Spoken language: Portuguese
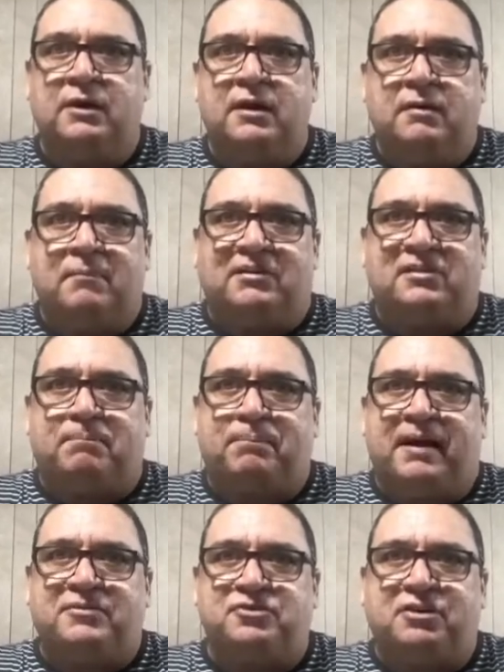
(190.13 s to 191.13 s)
Mas a
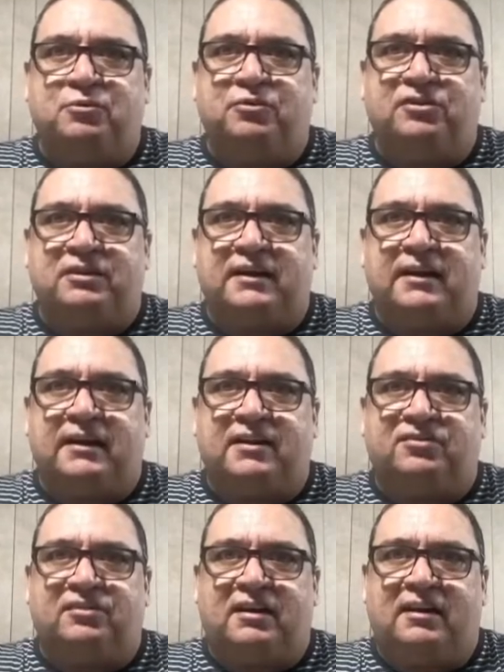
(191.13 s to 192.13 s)
parte que nos
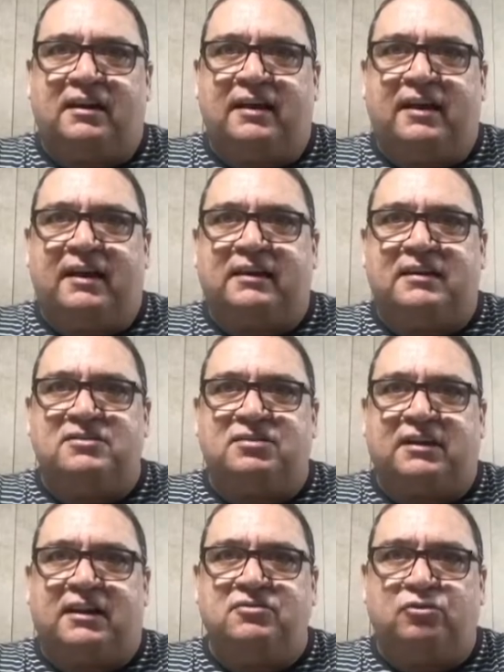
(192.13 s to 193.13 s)
interessa é a que
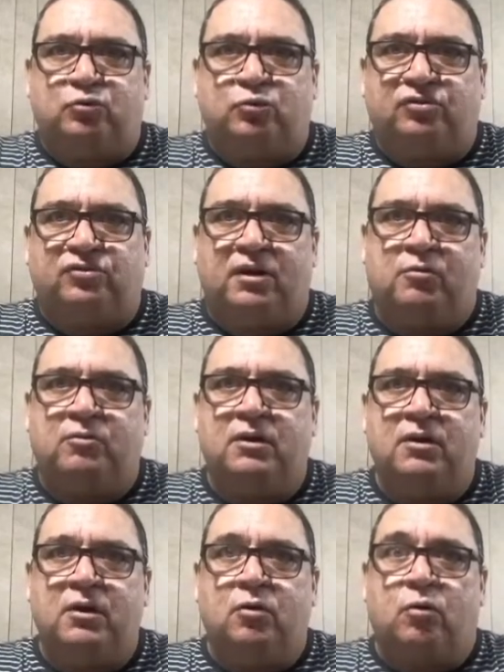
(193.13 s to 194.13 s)
está em discussão,
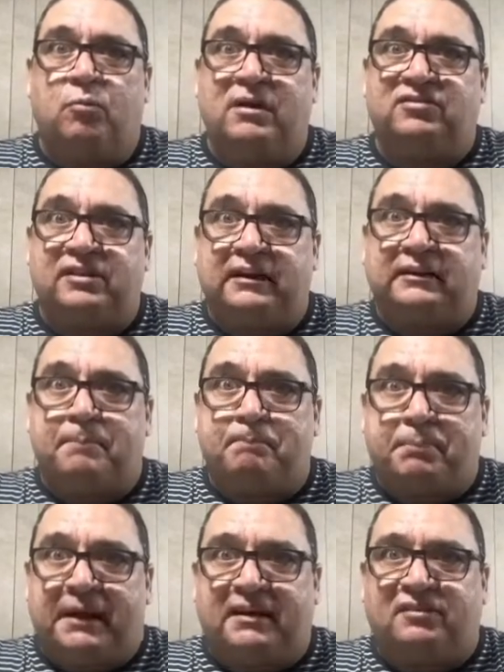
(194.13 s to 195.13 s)
com uma certa
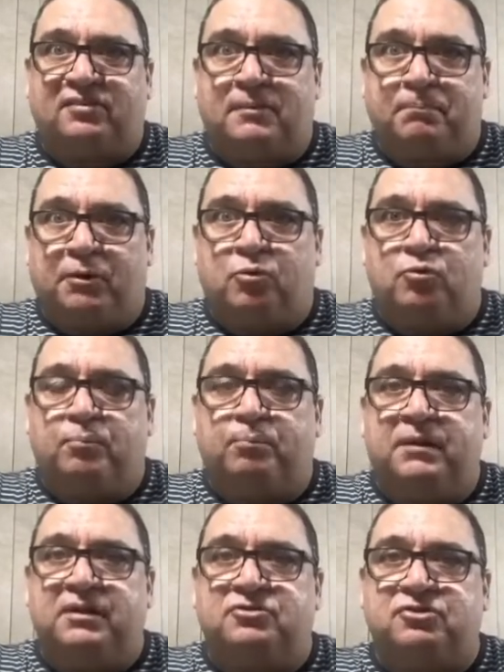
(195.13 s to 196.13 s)
pressa
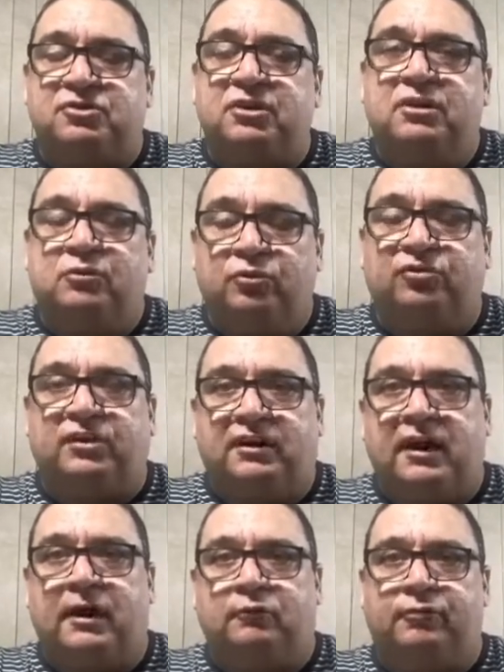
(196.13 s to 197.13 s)
preocupante no
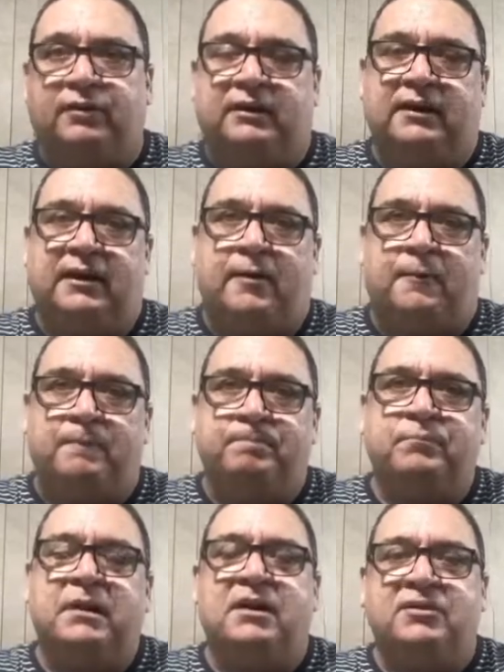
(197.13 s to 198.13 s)
Senado Federal.
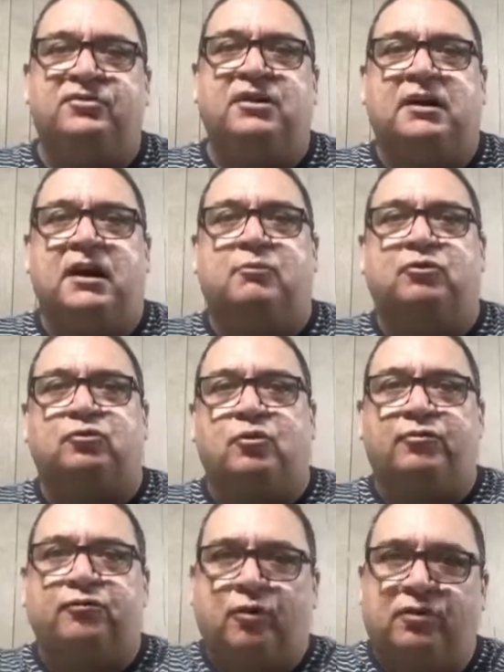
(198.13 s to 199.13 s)
Sigamos com
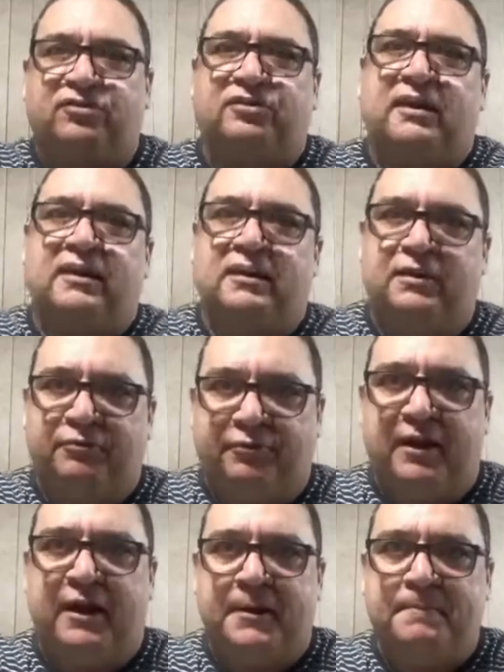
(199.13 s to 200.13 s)
força e
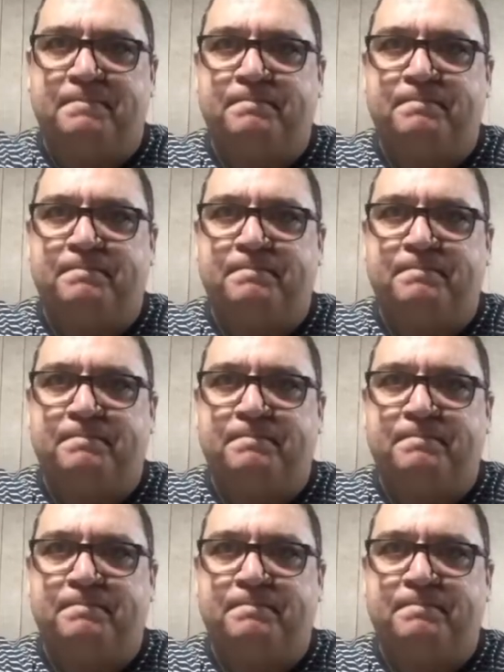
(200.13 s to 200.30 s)
fé.